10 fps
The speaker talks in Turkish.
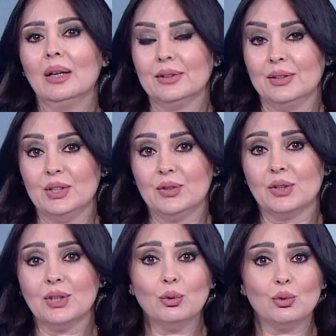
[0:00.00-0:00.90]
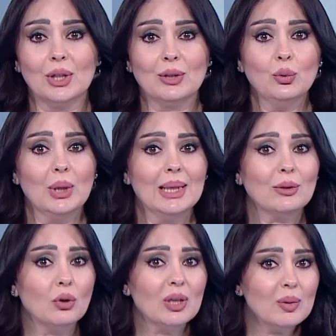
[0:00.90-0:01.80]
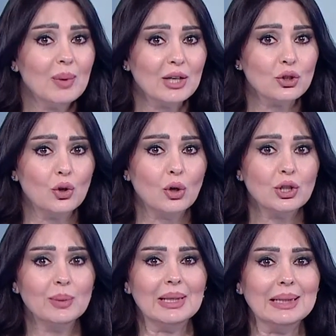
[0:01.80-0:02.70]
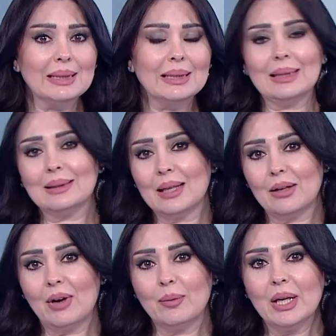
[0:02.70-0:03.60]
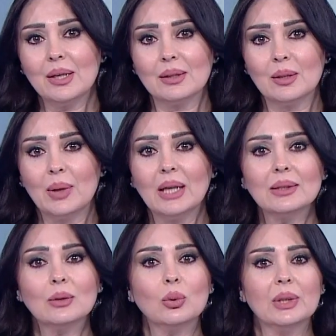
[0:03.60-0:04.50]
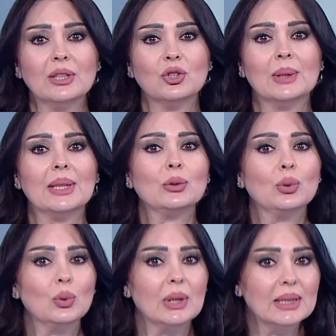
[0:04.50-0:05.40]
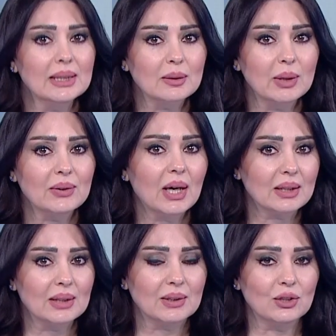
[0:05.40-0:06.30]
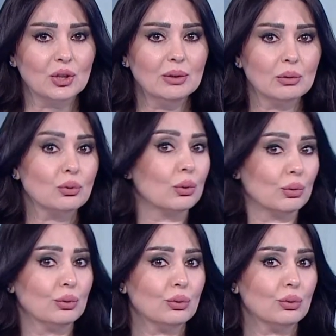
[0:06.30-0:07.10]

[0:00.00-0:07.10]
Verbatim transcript: Twitter'da ücretli üyelik dönemi başlıyor. Şimdilik İngiltere ve Amerika'da bazı kullanıcılara sunulan hizmet herkes için zorunlu